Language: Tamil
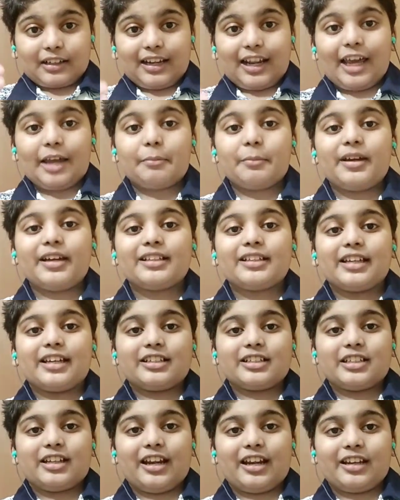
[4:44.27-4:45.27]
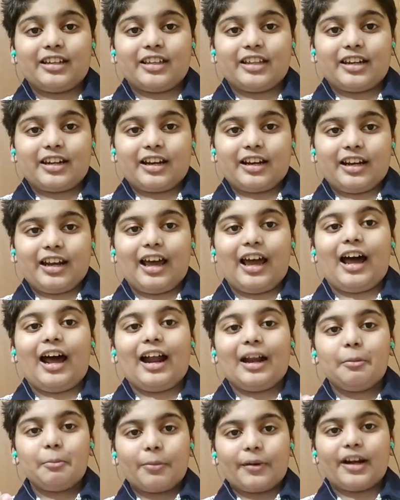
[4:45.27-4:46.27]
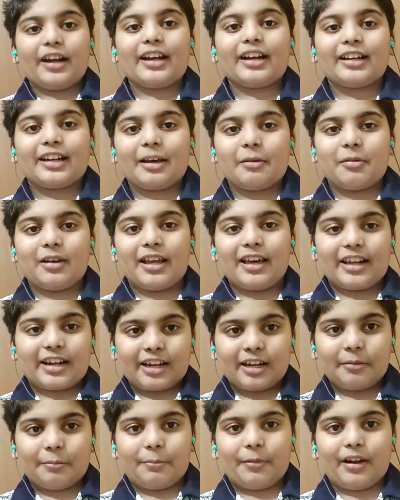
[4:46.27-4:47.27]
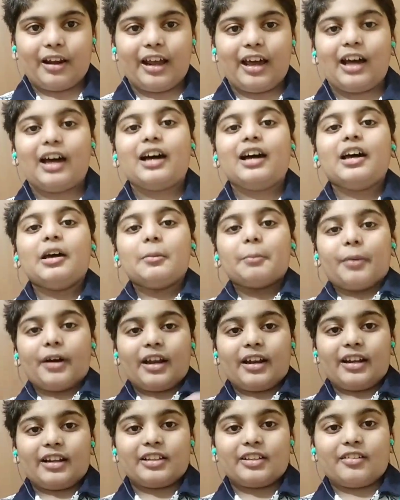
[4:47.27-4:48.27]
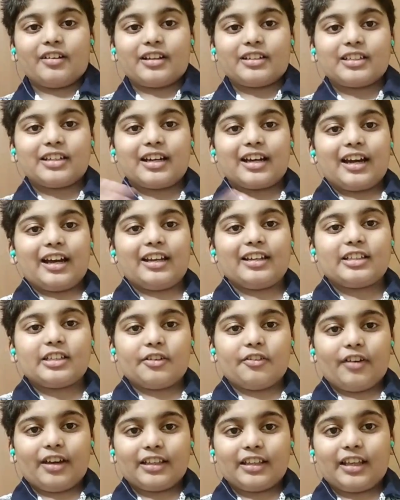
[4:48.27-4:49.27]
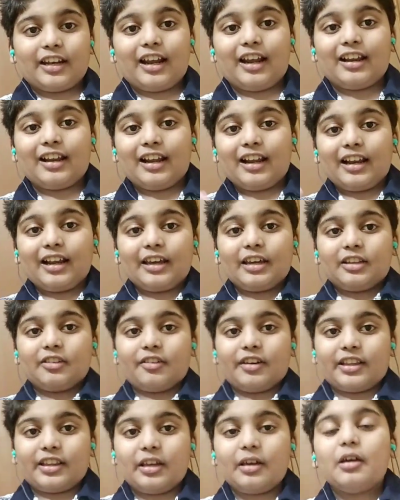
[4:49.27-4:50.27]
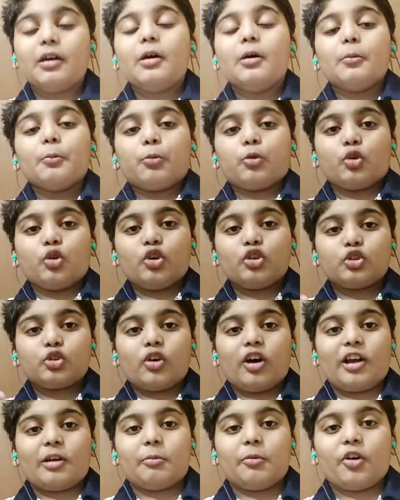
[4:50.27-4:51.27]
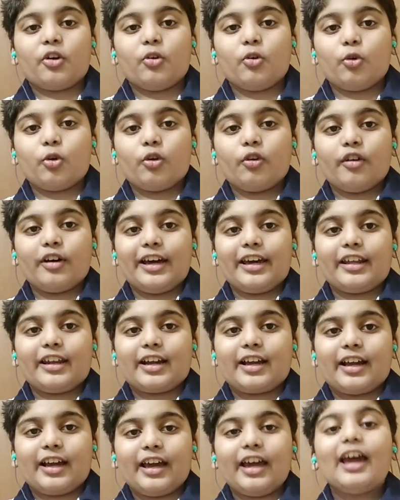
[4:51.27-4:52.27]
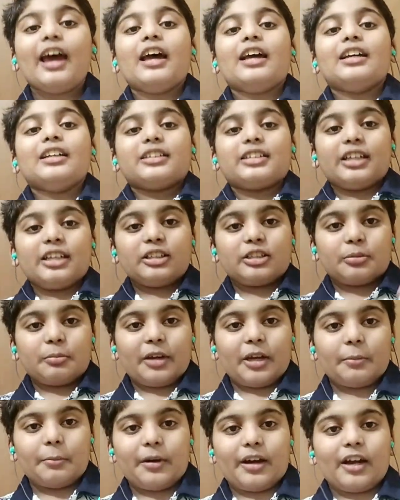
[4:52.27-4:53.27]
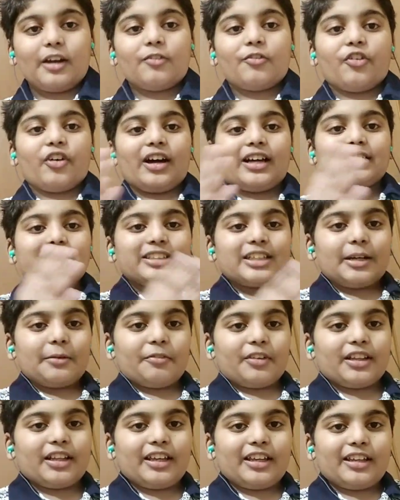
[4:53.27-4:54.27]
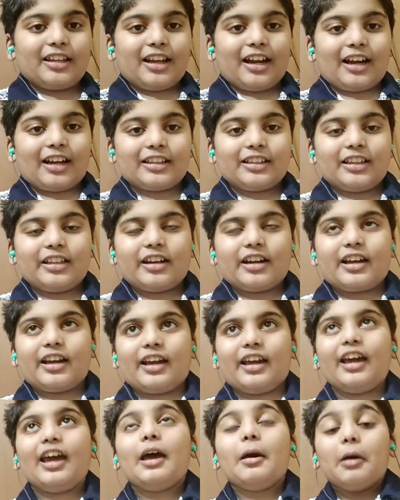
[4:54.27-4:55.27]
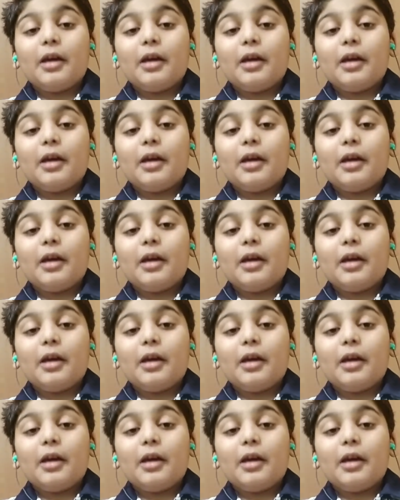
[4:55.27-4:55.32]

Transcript: கிளைமேட் சேஞ்ச் நடந்திருக்குல்ல அன்பிரடிக்டபுளாக இருக்குது இப்போல்லாம் பதினஞ்சு வருஷம் கழித்து வெதர் அதனால் இது வந்து புது சுவாரம் ஒன்று உருவாயிருக்கு சின்ஸ் மை பர்த் ஃபர்ஸ்ட் டைம் வந்து இது நடந்திருக்கு